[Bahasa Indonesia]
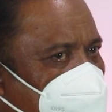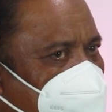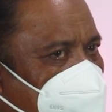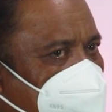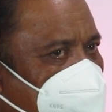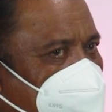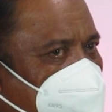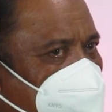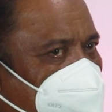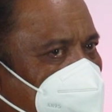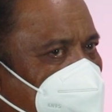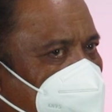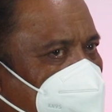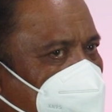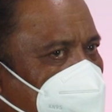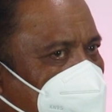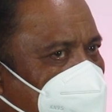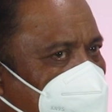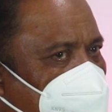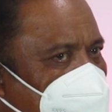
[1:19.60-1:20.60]
oleh tim
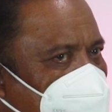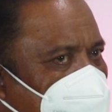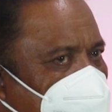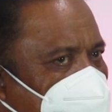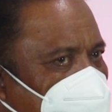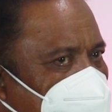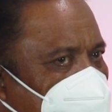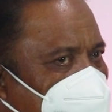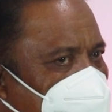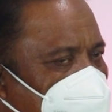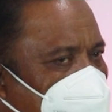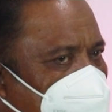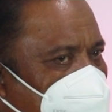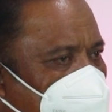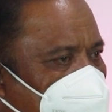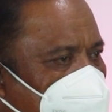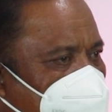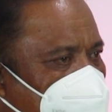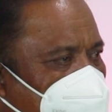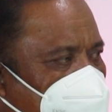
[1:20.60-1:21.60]
humas
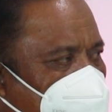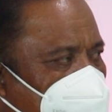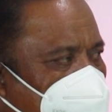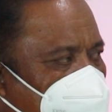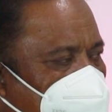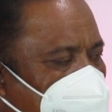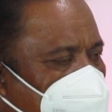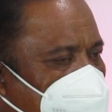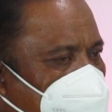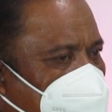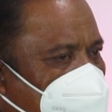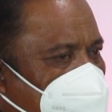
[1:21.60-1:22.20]
meminta untuk